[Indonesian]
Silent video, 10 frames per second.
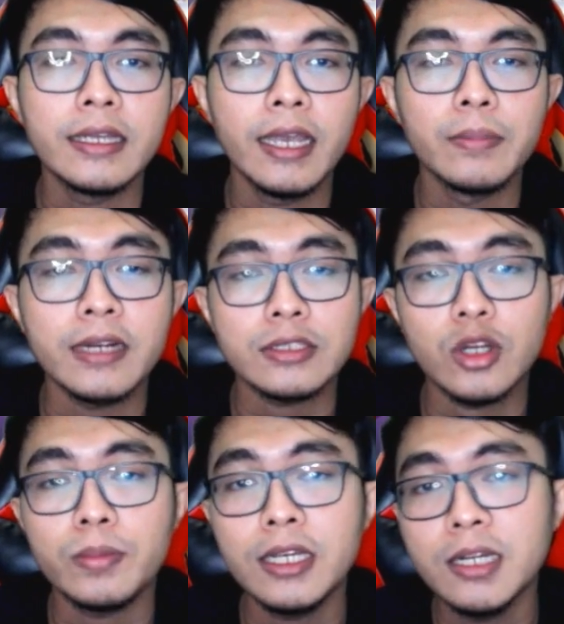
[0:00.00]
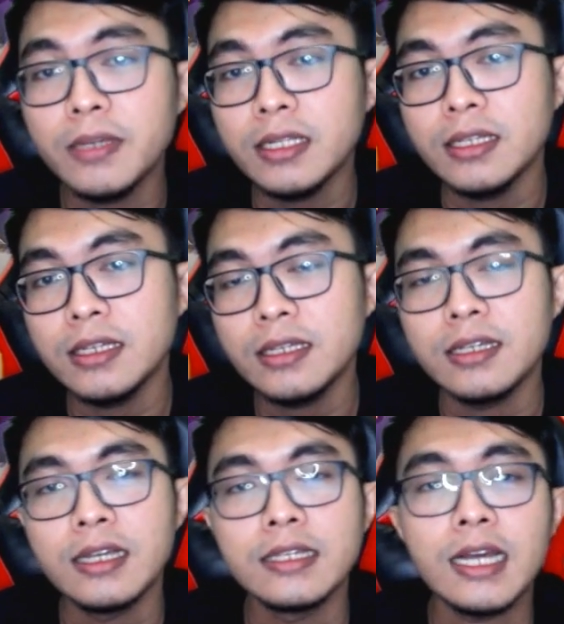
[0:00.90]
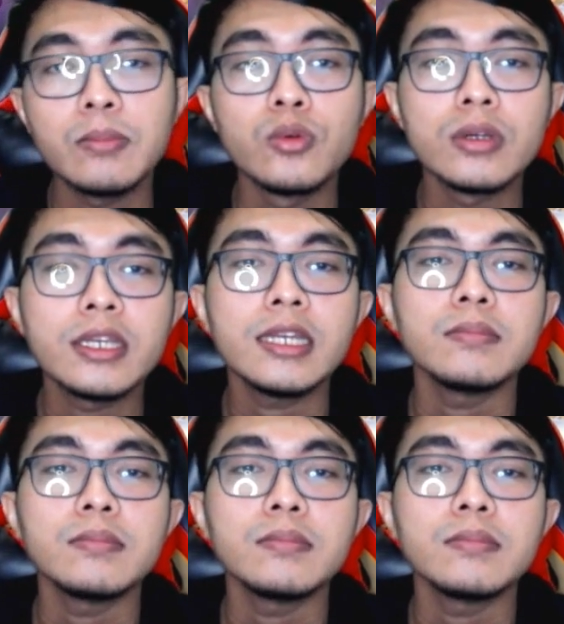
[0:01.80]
game Rise of Kingdom ini yang mungkin